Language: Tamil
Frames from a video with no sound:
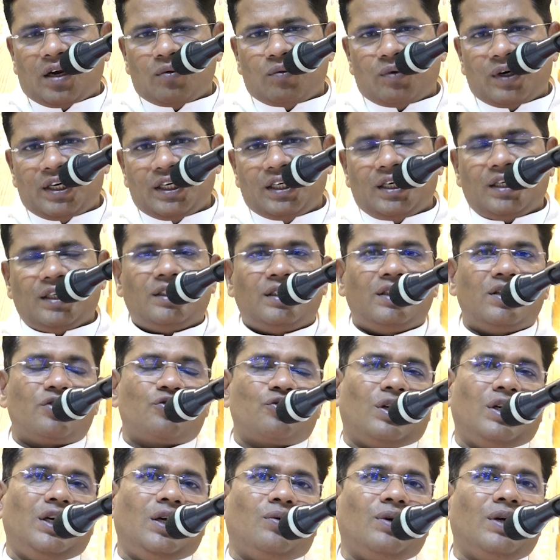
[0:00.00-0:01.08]
நாள் வருகிறது என்று
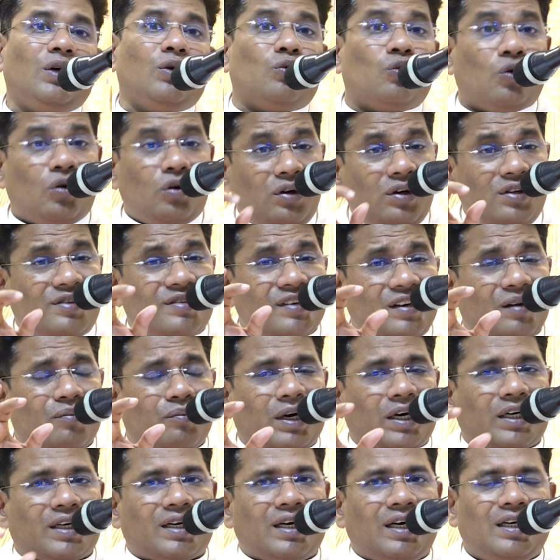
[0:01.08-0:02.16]
சொன்னவுடன் ஒரு சில
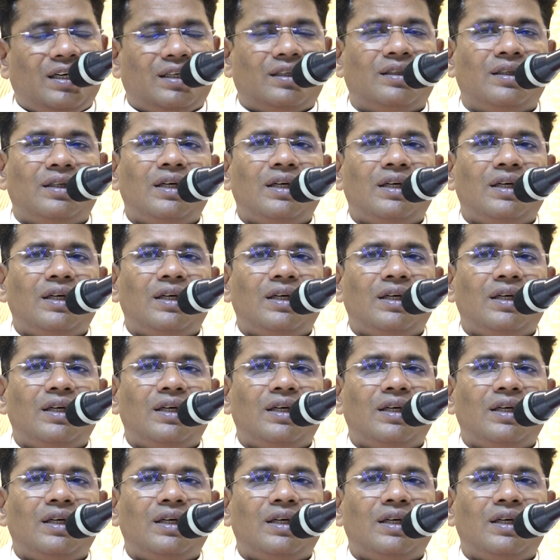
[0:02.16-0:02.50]
மக்கள்